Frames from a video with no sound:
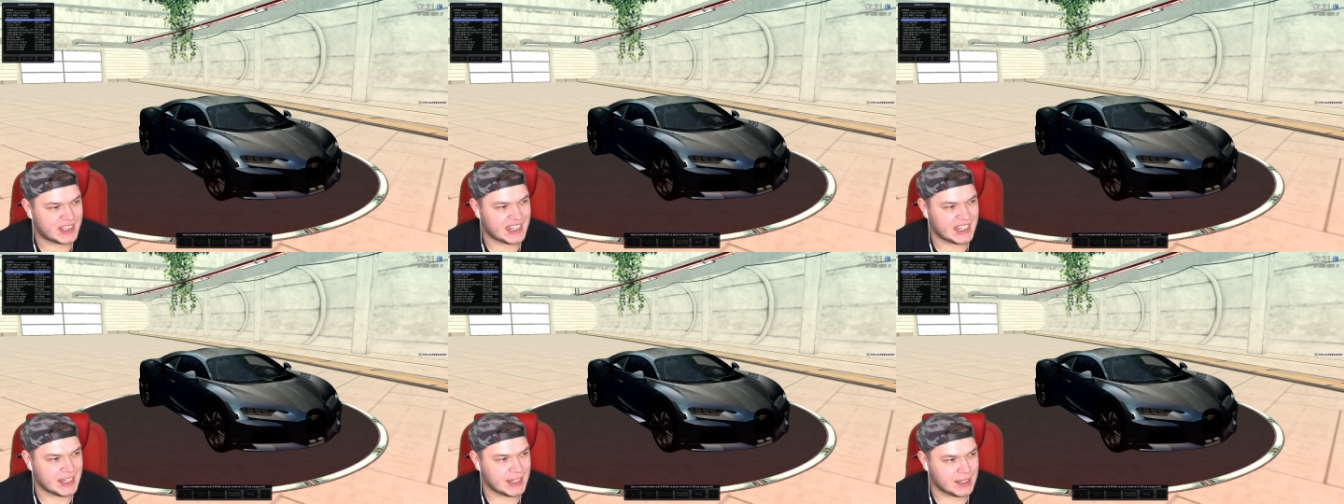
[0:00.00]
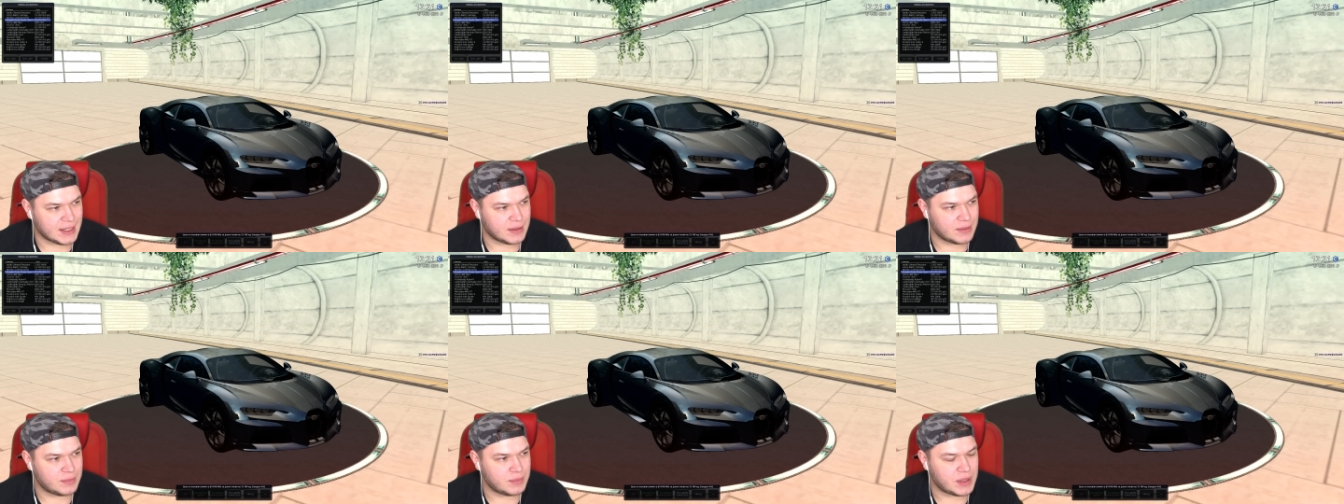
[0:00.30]

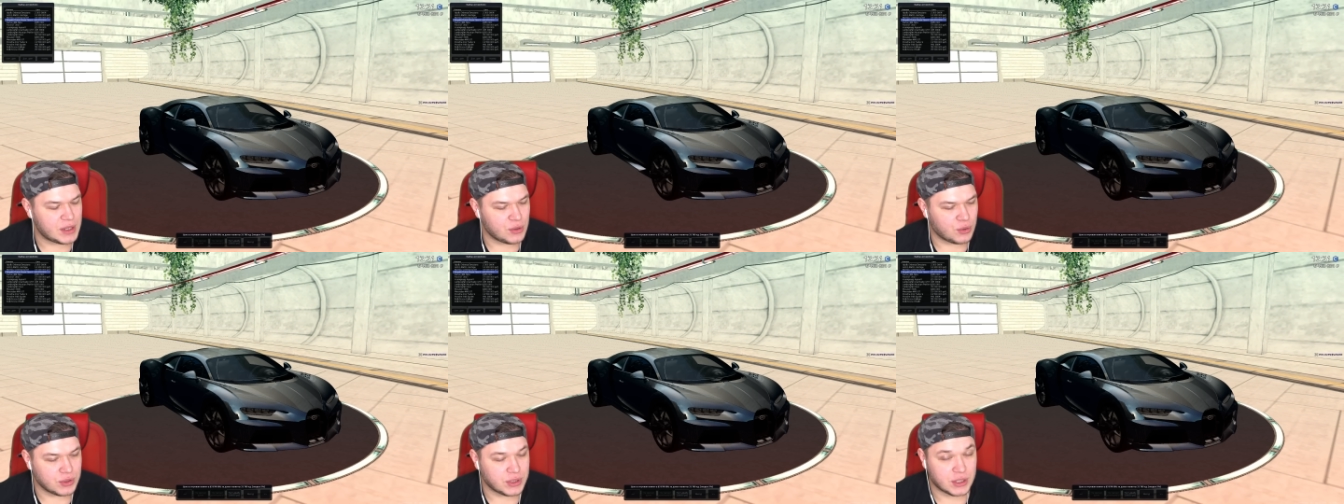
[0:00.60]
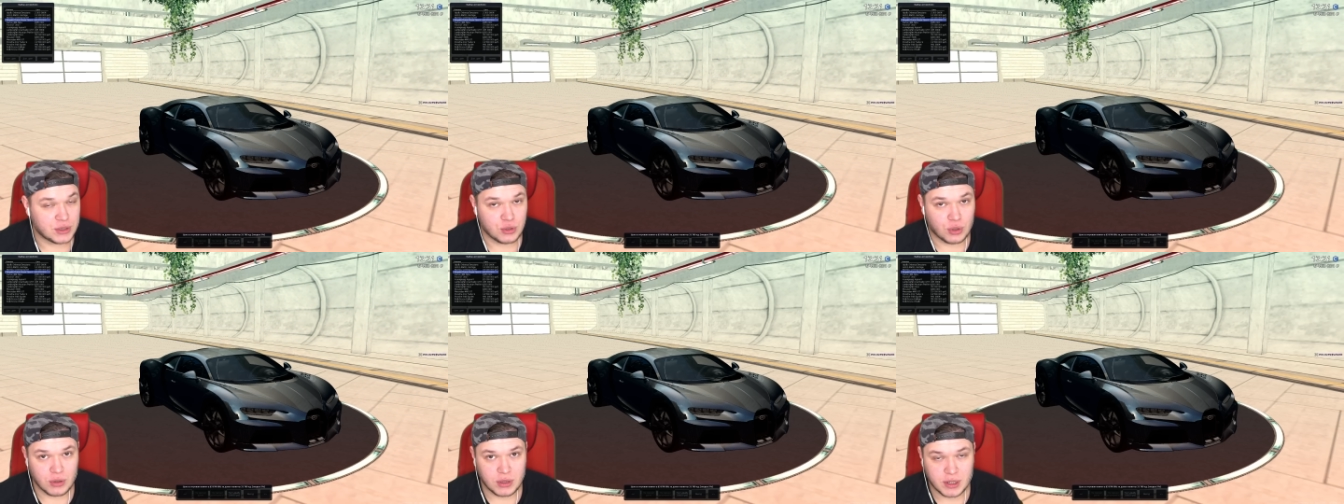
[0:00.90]
3
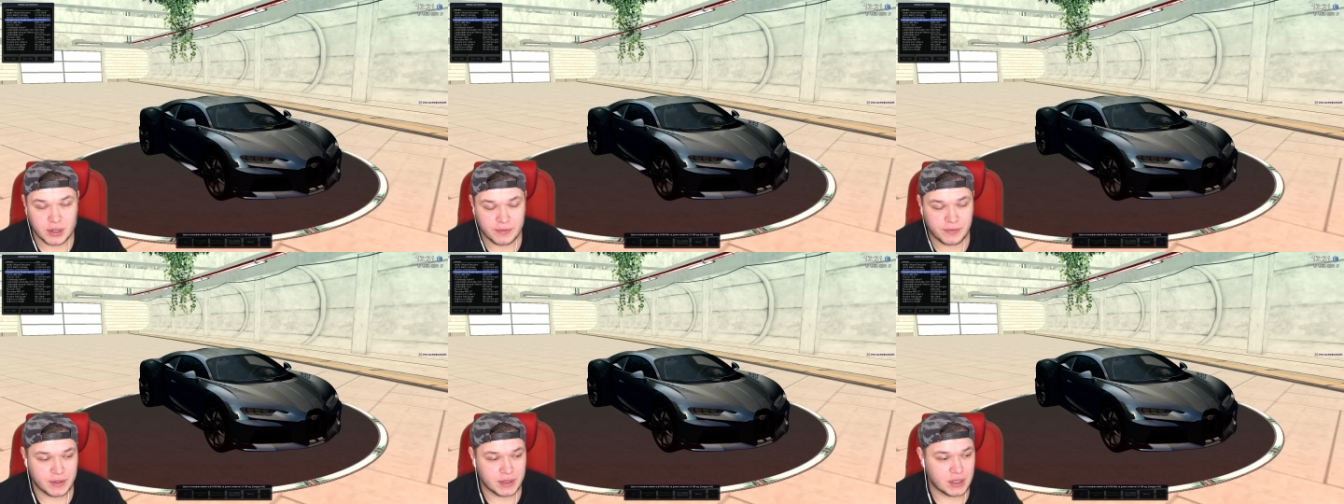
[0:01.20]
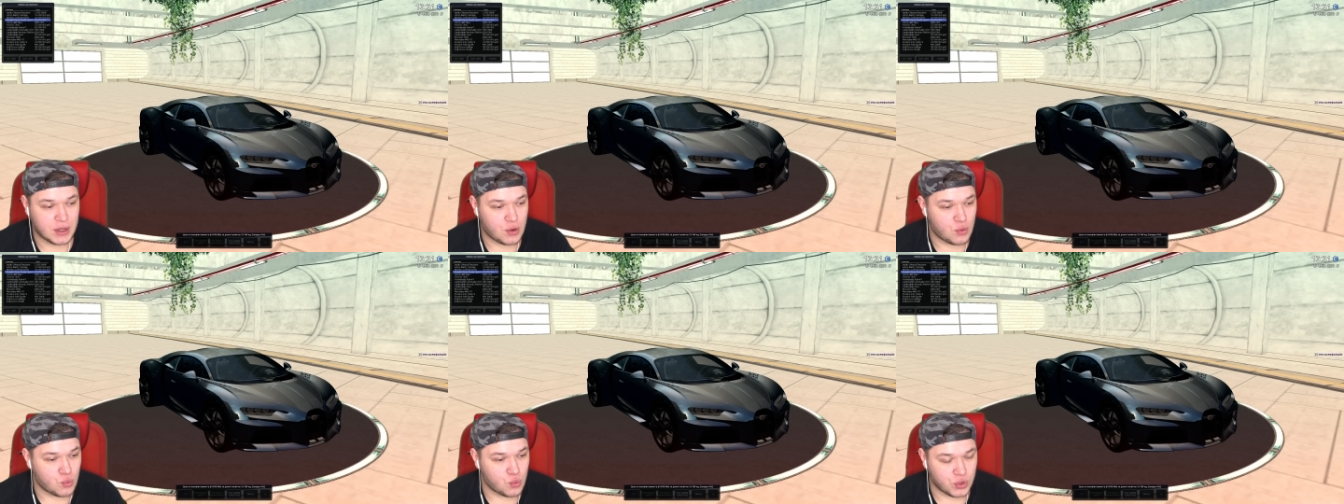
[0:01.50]
миллиона долларов,
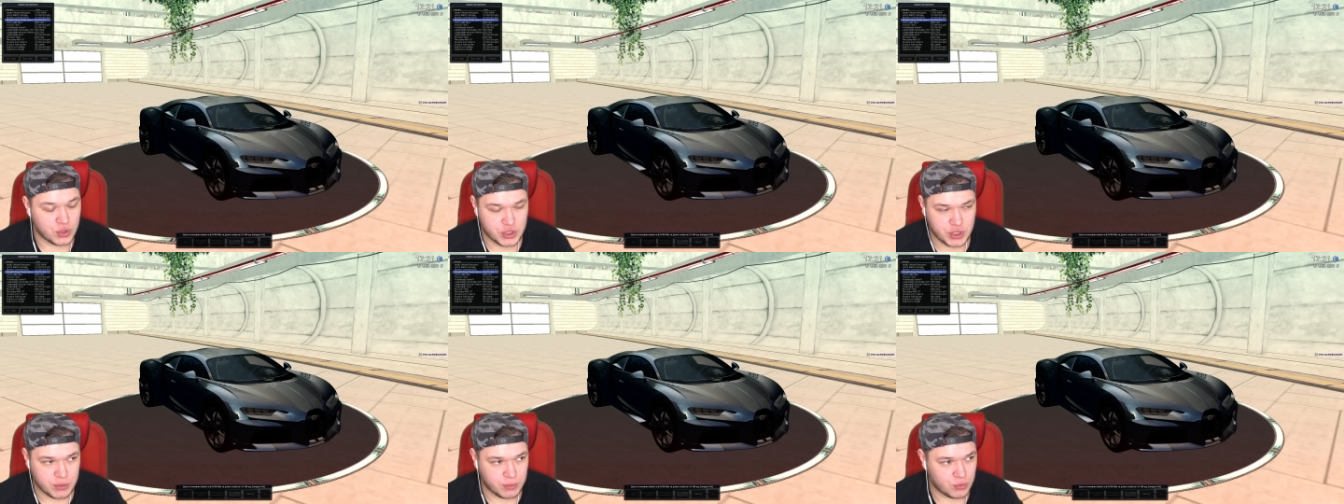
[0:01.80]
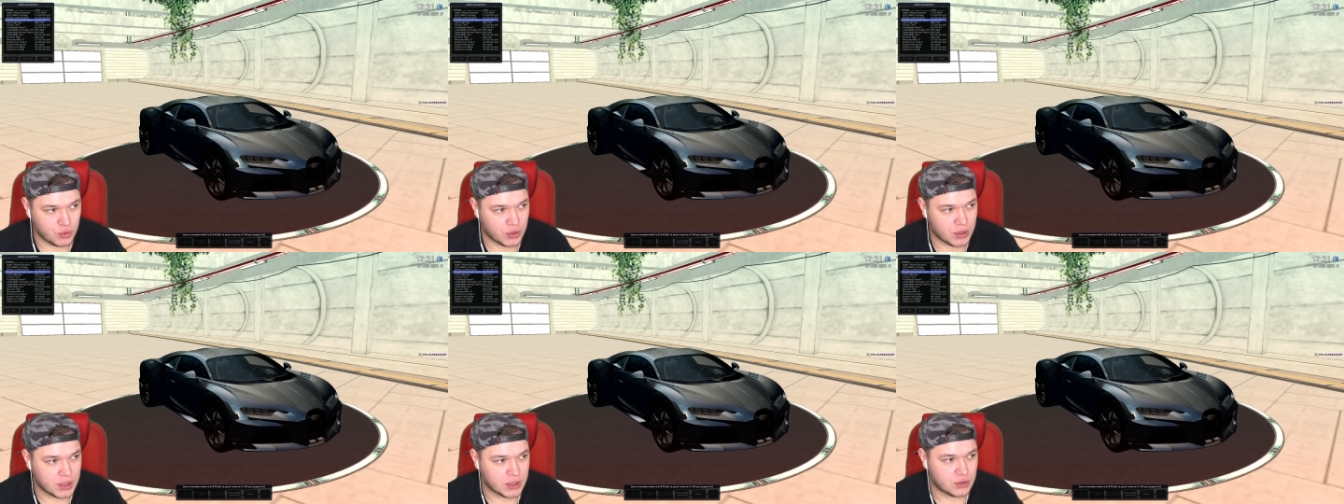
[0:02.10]
это очень
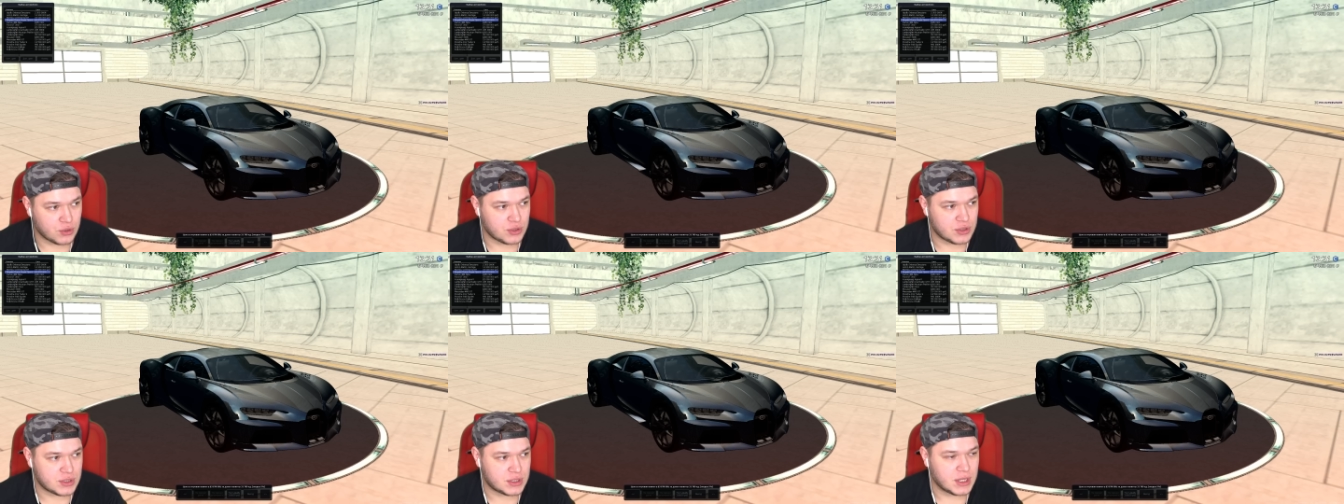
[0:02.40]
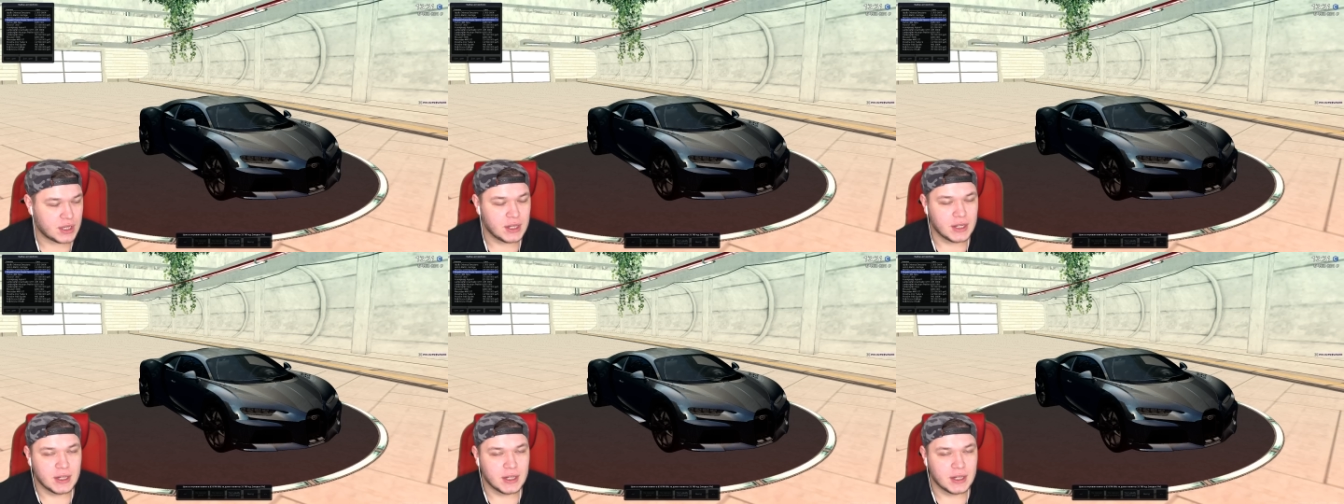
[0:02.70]
много, то есть,